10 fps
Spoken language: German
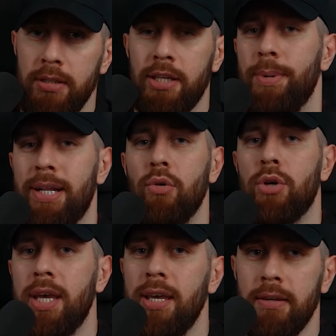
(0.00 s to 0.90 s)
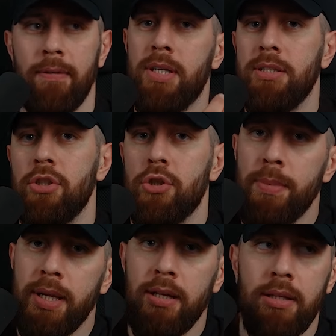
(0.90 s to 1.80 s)
Ich meine, okay, wenn er sich
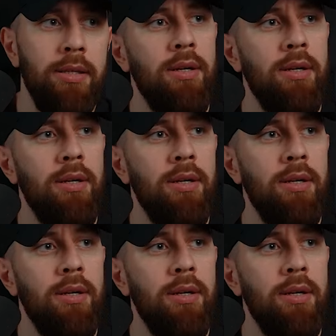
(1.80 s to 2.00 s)
schminkt,